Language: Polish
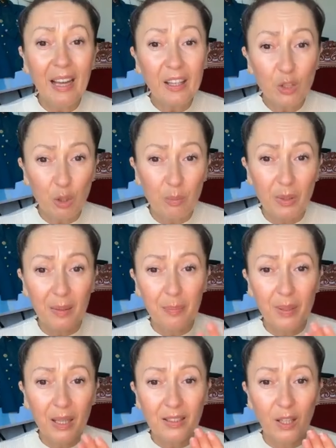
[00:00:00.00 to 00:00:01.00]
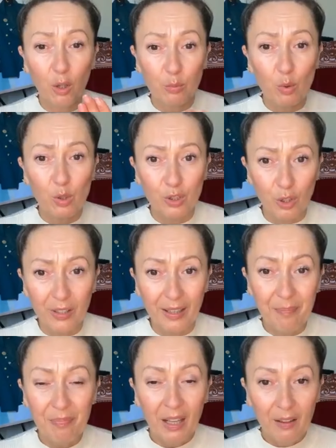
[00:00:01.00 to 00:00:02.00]
daje Tobie piękne,
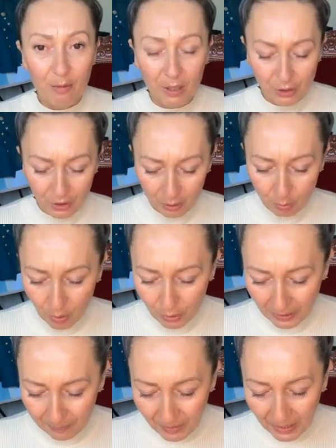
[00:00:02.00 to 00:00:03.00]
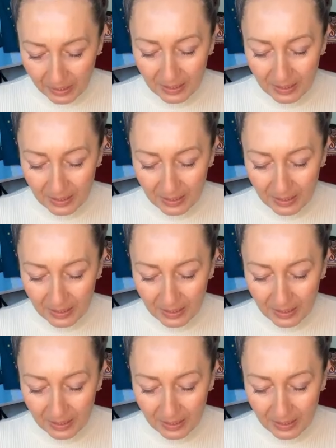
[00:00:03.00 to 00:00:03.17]
odmłodzone właśnie dłonie.